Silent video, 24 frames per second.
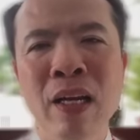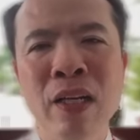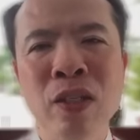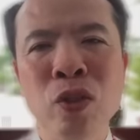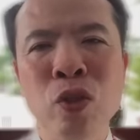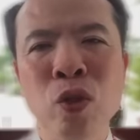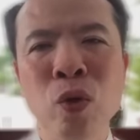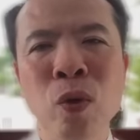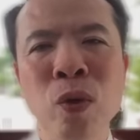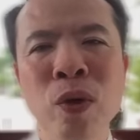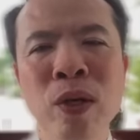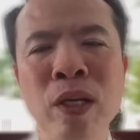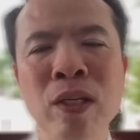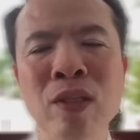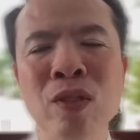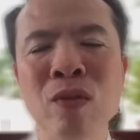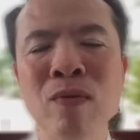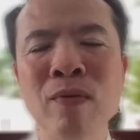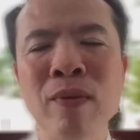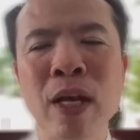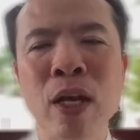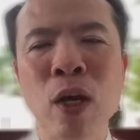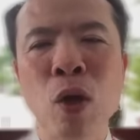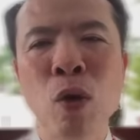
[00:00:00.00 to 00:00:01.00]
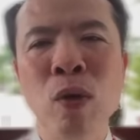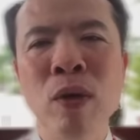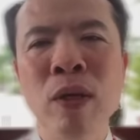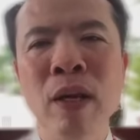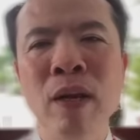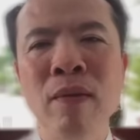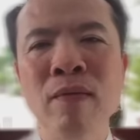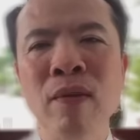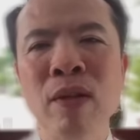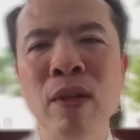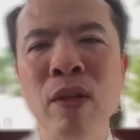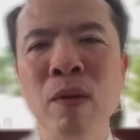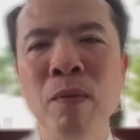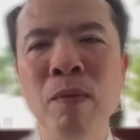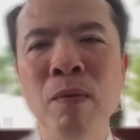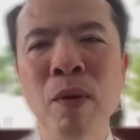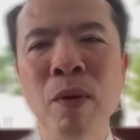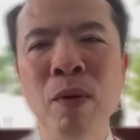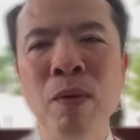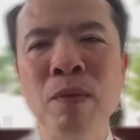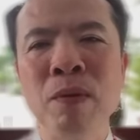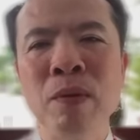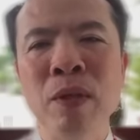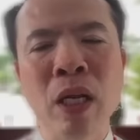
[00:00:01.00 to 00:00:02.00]
lời Chúa khi chúng ta đón nhận vào
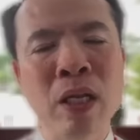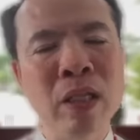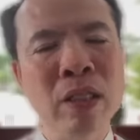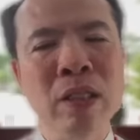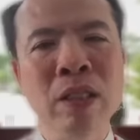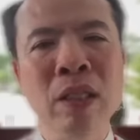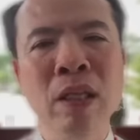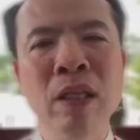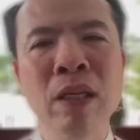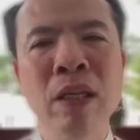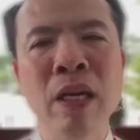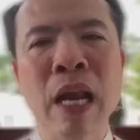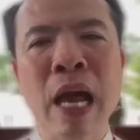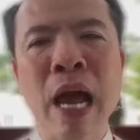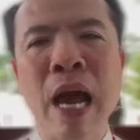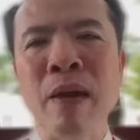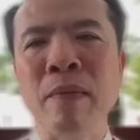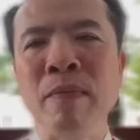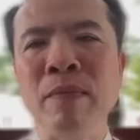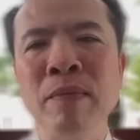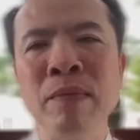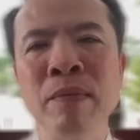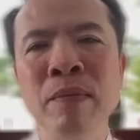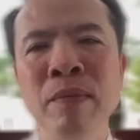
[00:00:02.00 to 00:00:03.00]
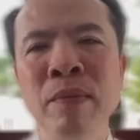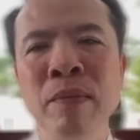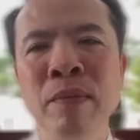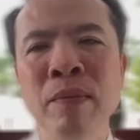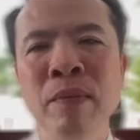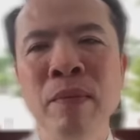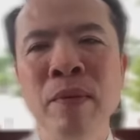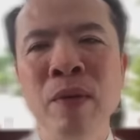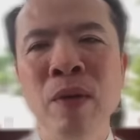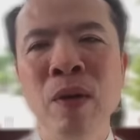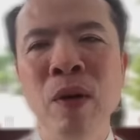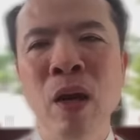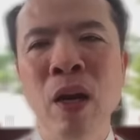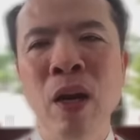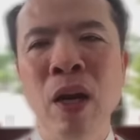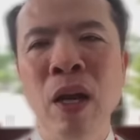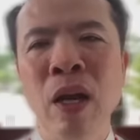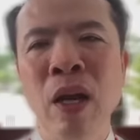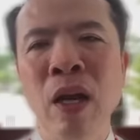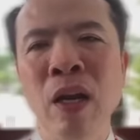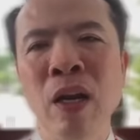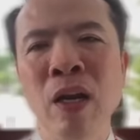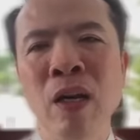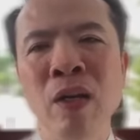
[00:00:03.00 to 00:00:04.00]
tâm hồn thật sự làm gọi
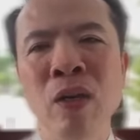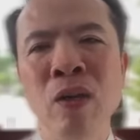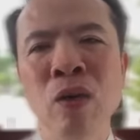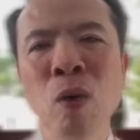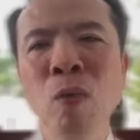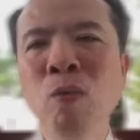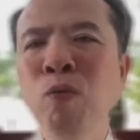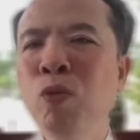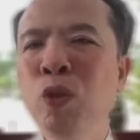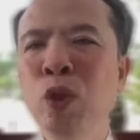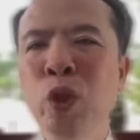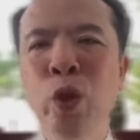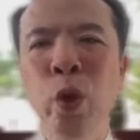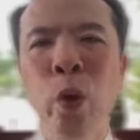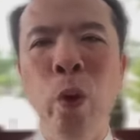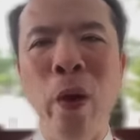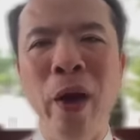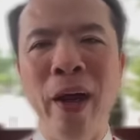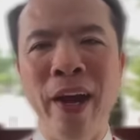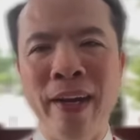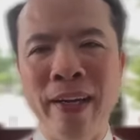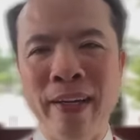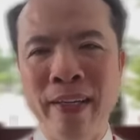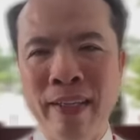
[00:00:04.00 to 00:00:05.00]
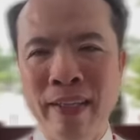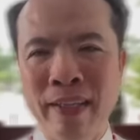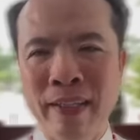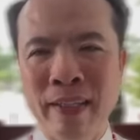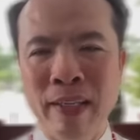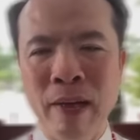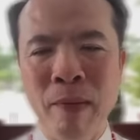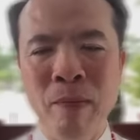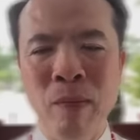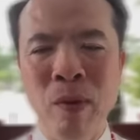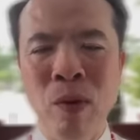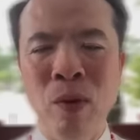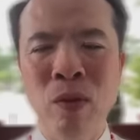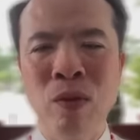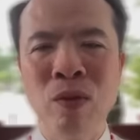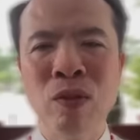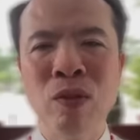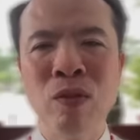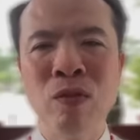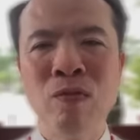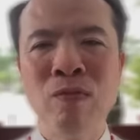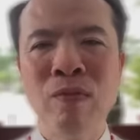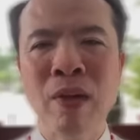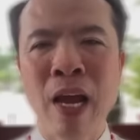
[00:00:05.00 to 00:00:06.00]
là rung chuyển tâm hồn
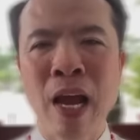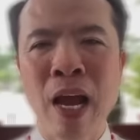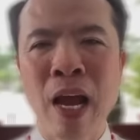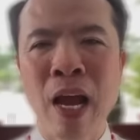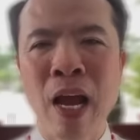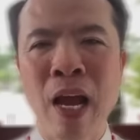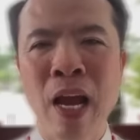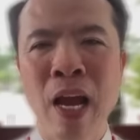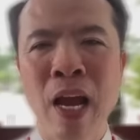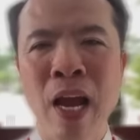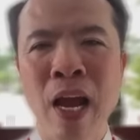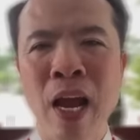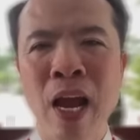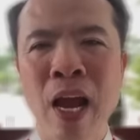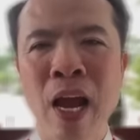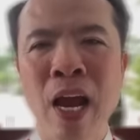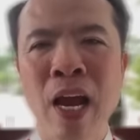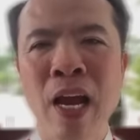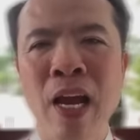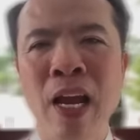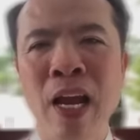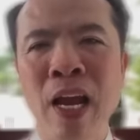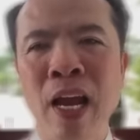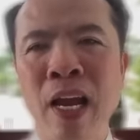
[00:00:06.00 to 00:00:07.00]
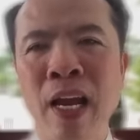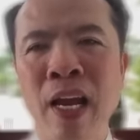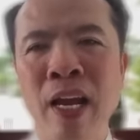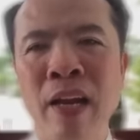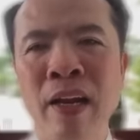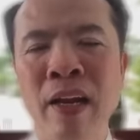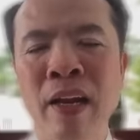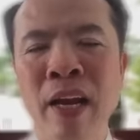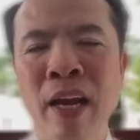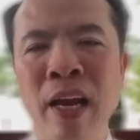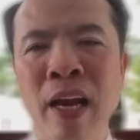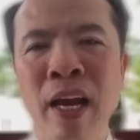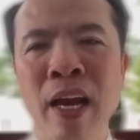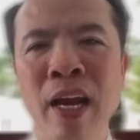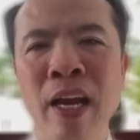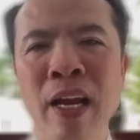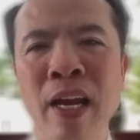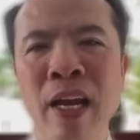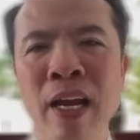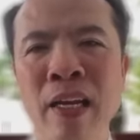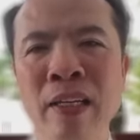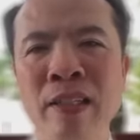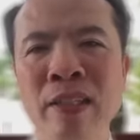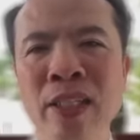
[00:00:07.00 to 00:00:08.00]
chúng ta hay là
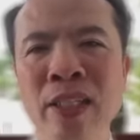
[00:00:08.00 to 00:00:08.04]
hay